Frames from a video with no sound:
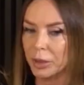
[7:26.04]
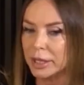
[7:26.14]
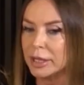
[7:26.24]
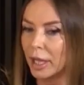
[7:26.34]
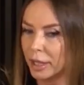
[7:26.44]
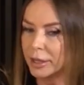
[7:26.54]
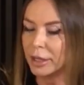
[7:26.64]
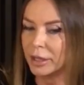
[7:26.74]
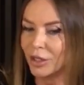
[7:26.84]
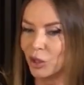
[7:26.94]

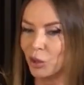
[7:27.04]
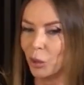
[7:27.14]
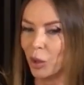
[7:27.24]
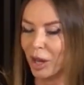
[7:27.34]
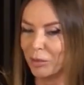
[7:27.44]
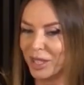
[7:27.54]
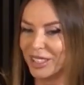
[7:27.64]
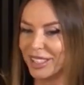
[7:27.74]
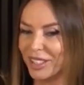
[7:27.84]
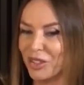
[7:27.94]
признательна, что
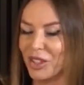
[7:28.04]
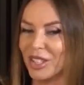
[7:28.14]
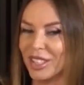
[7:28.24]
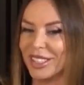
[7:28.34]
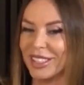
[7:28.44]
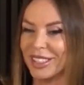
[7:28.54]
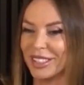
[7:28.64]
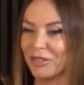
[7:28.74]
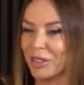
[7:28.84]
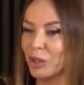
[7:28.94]
обратившись
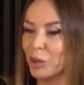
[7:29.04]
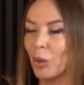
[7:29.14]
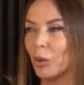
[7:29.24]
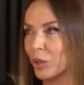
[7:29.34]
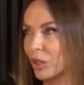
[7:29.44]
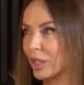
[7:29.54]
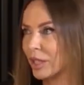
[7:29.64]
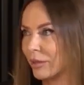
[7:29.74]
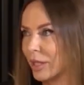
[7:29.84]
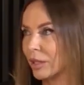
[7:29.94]
э, в одну
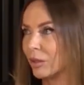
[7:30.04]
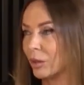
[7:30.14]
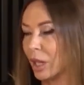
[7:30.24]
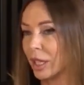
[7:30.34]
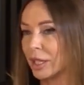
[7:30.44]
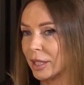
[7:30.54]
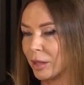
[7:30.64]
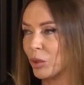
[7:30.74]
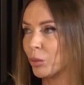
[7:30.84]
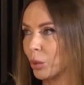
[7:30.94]
очень известную
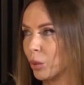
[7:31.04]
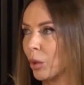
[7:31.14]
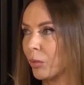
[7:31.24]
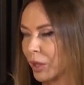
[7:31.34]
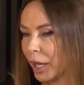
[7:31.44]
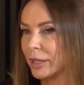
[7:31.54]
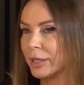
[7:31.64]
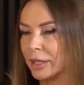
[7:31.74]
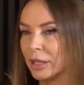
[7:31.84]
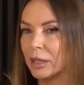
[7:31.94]
академию по
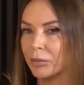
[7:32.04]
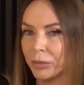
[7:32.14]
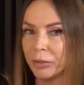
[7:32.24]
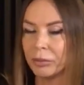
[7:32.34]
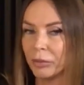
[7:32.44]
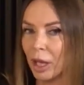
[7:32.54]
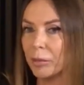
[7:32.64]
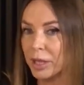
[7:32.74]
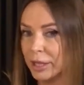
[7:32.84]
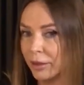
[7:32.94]

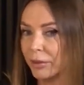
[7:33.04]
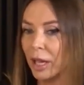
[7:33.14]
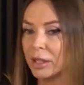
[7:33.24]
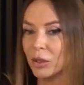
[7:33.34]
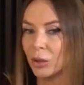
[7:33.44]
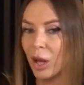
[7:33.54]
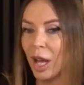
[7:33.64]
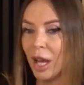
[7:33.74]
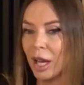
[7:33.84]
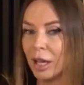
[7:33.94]
IT-образованию,
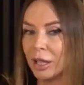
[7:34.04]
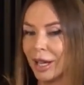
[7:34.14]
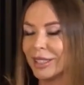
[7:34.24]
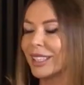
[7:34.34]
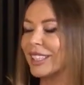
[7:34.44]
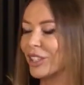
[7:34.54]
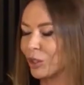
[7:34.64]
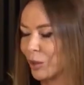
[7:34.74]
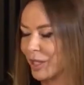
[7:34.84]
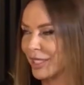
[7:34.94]

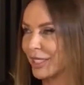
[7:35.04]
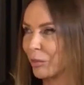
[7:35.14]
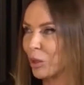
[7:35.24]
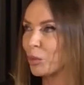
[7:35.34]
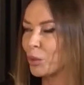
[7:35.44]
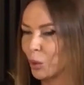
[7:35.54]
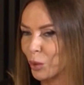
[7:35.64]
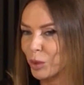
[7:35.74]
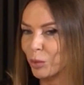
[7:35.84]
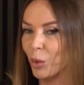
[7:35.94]
откликнулись на мою
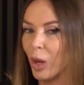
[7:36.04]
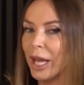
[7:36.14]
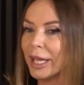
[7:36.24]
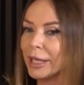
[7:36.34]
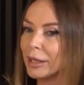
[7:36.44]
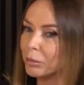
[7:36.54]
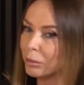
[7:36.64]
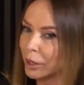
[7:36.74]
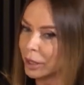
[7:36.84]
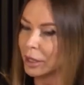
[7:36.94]
просьбу и
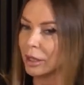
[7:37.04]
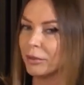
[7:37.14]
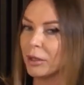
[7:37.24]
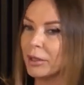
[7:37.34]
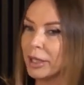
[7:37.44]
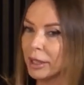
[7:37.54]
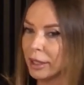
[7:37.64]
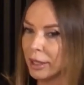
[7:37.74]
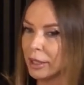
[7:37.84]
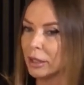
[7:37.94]
мы
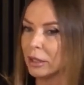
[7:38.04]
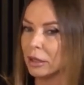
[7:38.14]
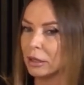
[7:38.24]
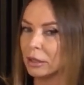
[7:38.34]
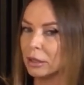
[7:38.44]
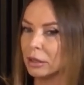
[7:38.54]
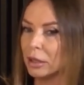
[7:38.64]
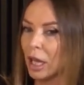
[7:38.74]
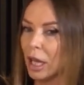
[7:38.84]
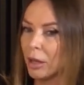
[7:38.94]
вовлекли э,